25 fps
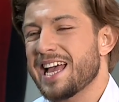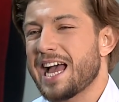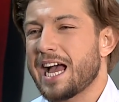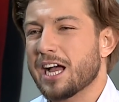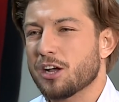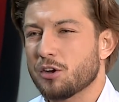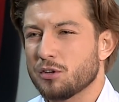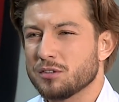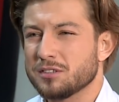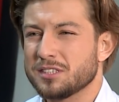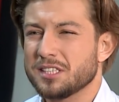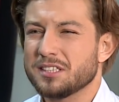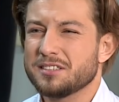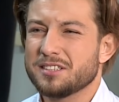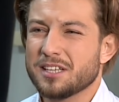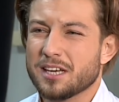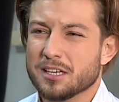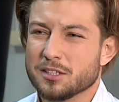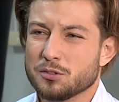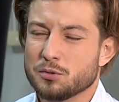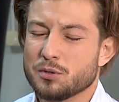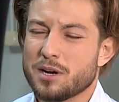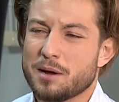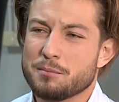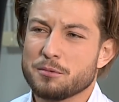a kondycja,
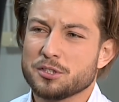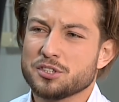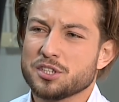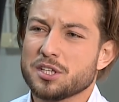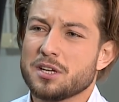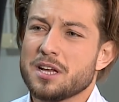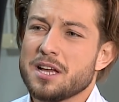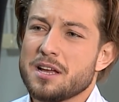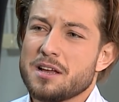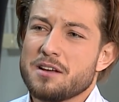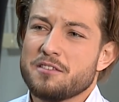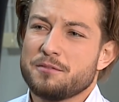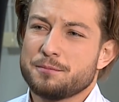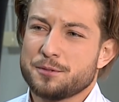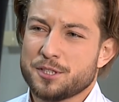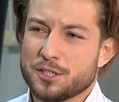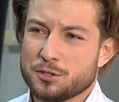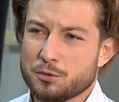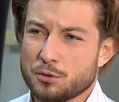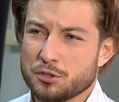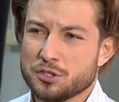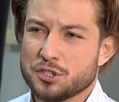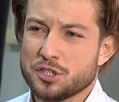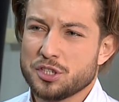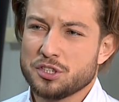która może w
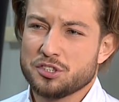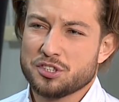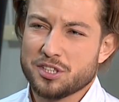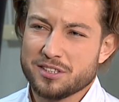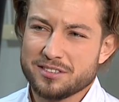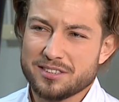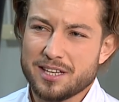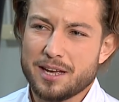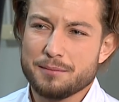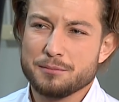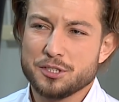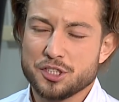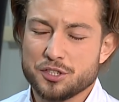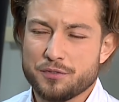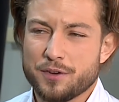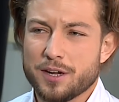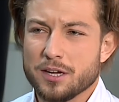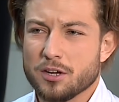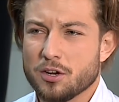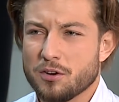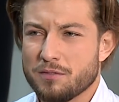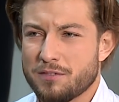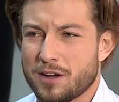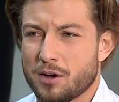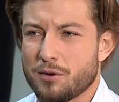przeszłości czasami
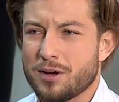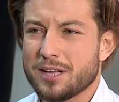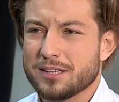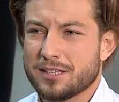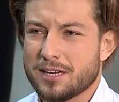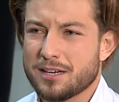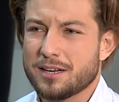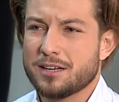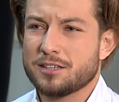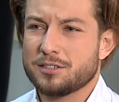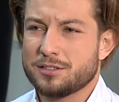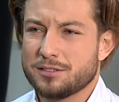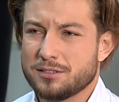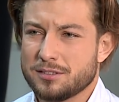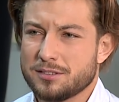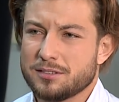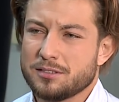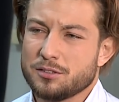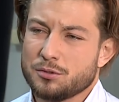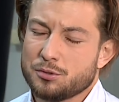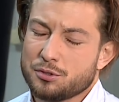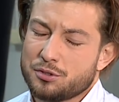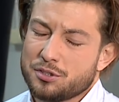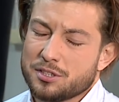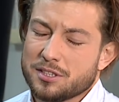szwankowała,
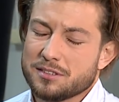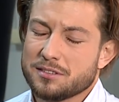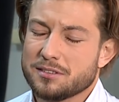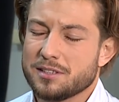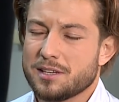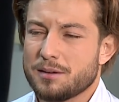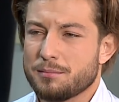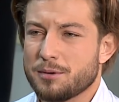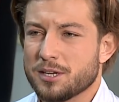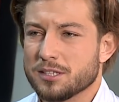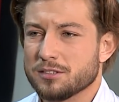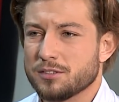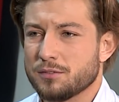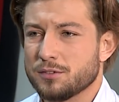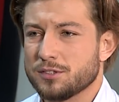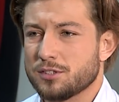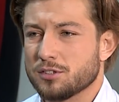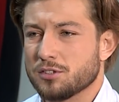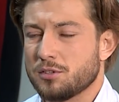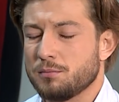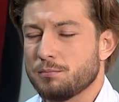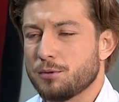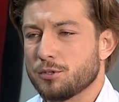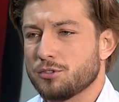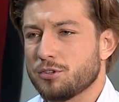teraz już jest na bardzo
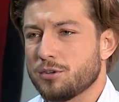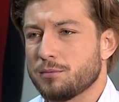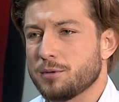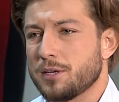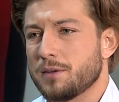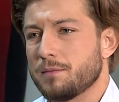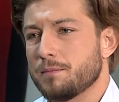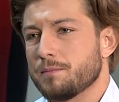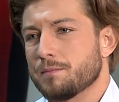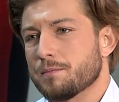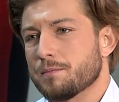wysokim poziomie.